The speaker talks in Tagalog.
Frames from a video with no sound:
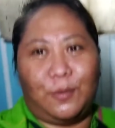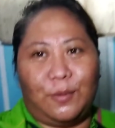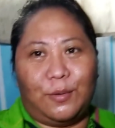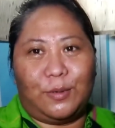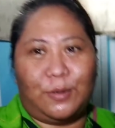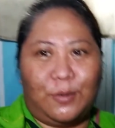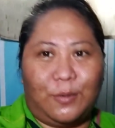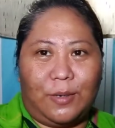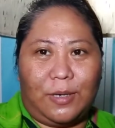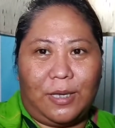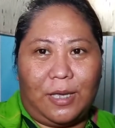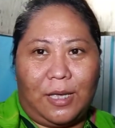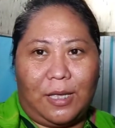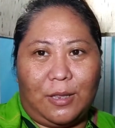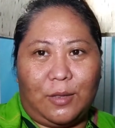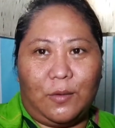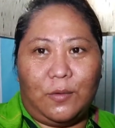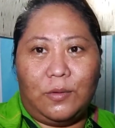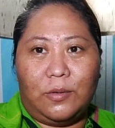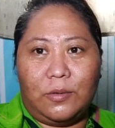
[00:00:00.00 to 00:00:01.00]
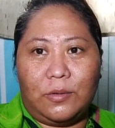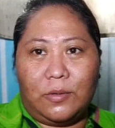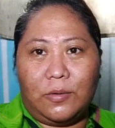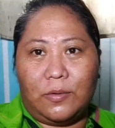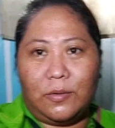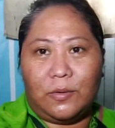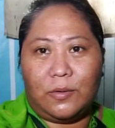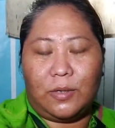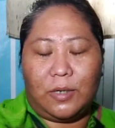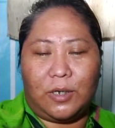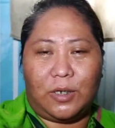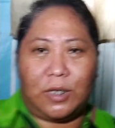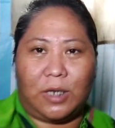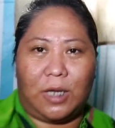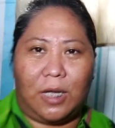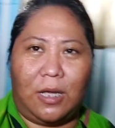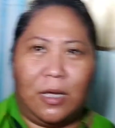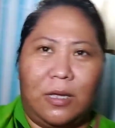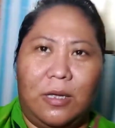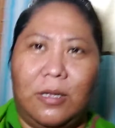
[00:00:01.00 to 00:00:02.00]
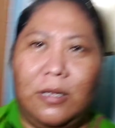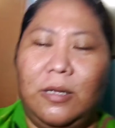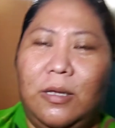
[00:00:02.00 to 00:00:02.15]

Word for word: ko. So, ayan, todo todo na siya.